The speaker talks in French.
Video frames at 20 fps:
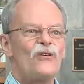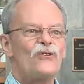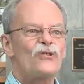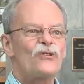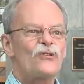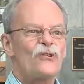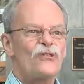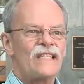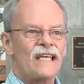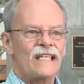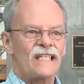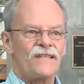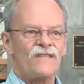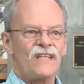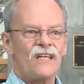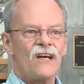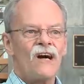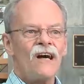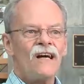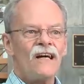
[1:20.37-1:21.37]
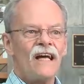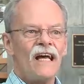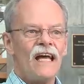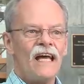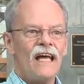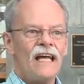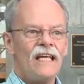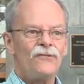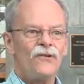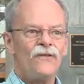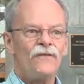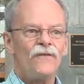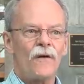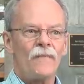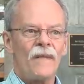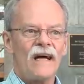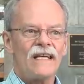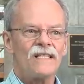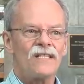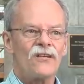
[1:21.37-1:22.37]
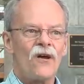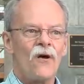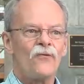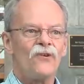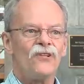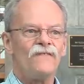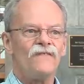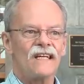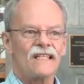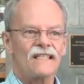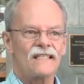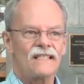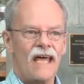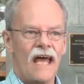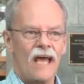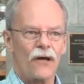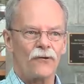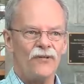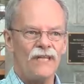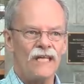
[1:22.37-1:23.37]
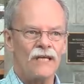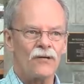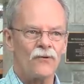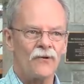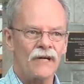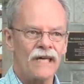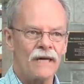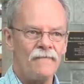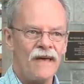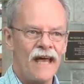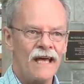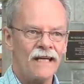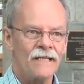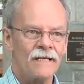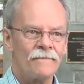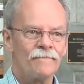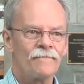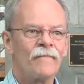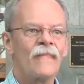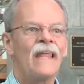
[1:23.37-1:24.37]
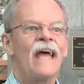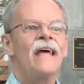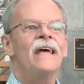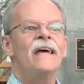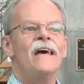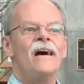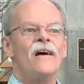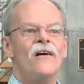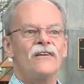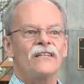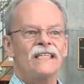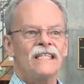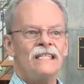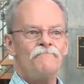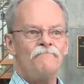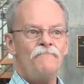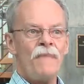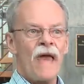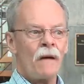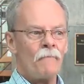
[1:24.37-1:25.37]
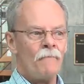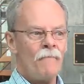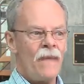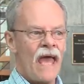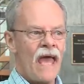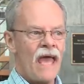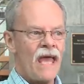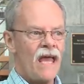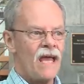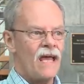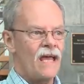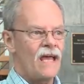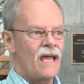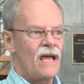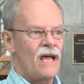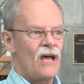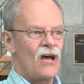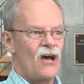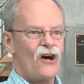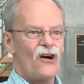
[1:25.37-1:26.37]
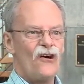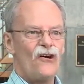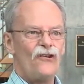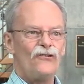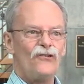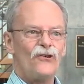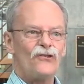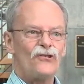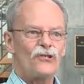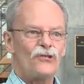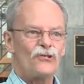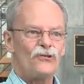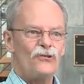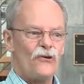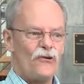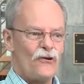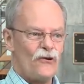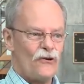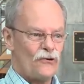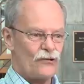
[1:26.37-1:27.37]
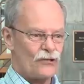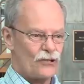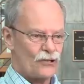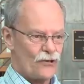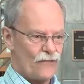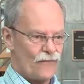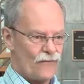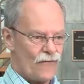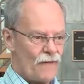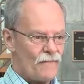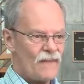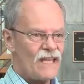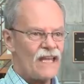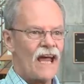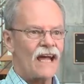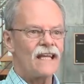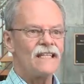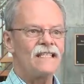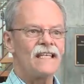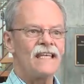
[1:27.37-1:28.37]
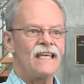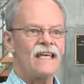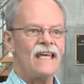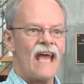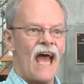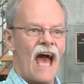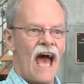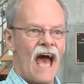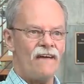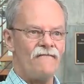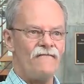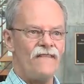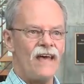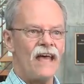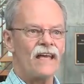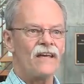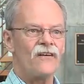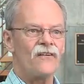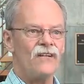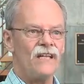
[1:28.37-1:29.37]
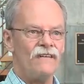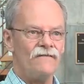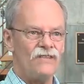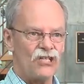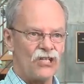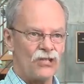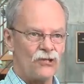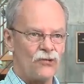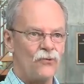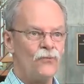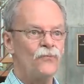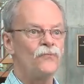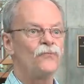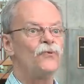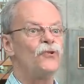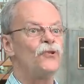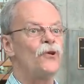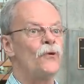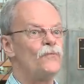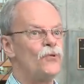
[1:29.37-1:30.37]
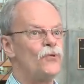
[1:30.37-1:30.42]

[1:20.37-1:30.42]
Ce certificat est une formation universitaire unique au Québec euh, qui permet euh, de, de se familiariser avec les végétaux, de